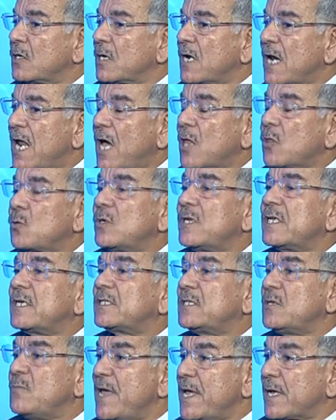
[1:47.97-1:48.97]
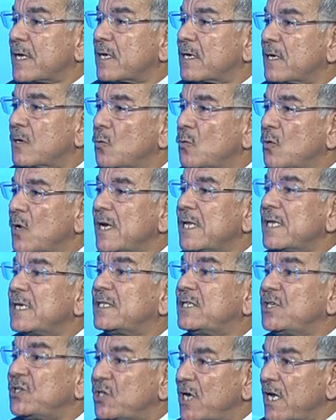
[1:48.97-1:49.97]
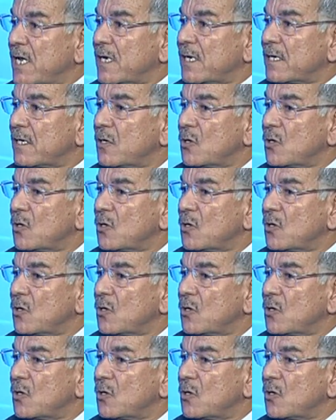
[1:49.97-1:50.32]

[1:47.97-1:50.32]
لاحظوا الارتباك والارتجال